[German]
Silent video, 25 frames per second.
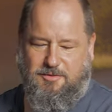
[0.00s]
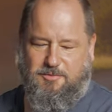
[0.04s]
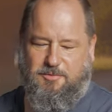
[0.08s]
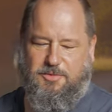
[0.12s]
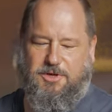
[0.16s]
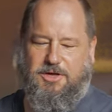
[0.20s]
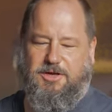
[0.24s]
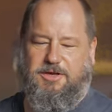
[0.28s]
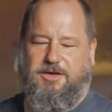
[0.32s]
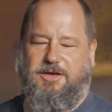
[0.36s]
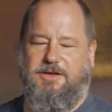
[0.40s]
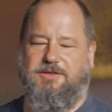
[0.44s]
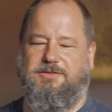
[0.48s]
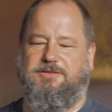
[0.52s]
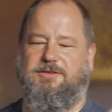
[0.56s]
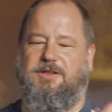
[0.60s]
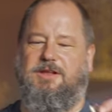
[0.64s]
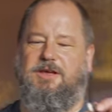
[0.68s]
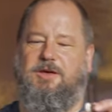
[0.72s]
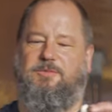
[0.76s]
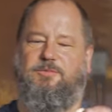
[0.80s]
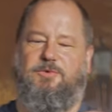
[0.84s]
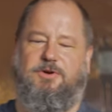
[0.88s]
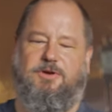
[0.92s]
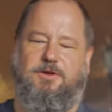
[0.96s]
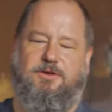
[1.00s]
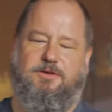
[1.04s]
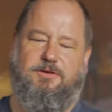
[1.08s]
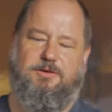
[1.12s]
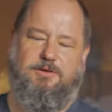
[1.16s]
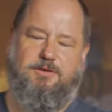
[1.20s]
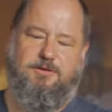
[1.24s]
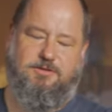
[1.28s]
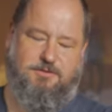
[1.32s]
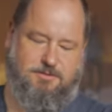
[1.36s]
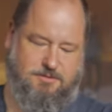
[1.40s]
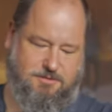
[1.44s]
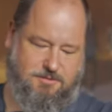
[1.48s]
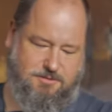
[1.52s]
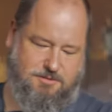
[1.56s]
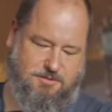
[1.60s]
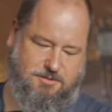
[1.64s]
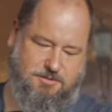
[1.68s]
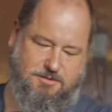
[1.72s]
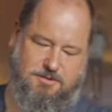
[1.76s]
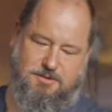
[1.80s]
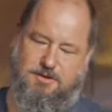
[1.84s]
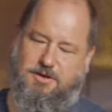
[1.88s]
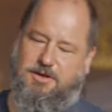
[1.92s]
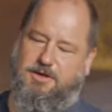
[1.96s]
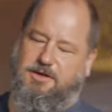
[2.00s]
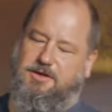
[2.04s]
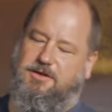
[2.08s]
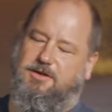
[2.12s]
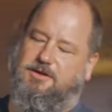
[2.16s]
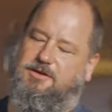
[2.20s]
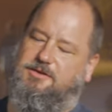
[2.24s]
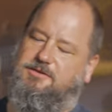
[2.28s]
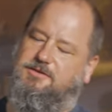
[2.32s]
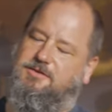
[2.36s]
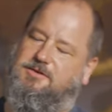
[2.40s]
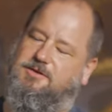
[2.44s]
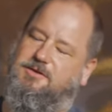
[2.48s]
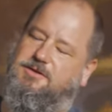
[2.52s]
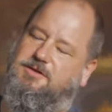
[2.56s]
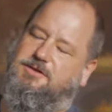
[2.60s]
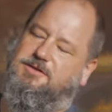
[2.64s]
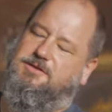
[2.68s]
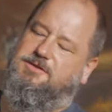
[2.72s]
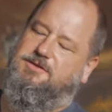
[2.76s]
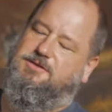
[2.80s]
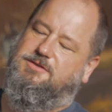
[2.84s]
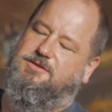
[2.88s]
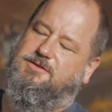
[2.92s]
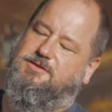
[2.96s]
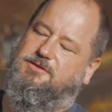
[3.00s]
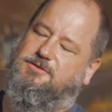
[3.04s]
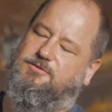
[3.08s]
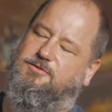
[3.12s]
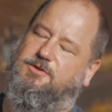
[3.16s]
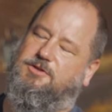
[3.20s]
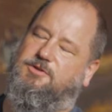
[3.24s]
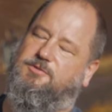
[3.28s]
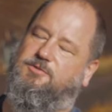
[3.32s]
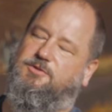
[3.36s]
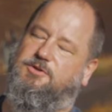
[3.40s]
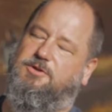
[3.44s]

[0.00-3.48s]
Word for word: Man erkennt es gleich einmal, links ist dort,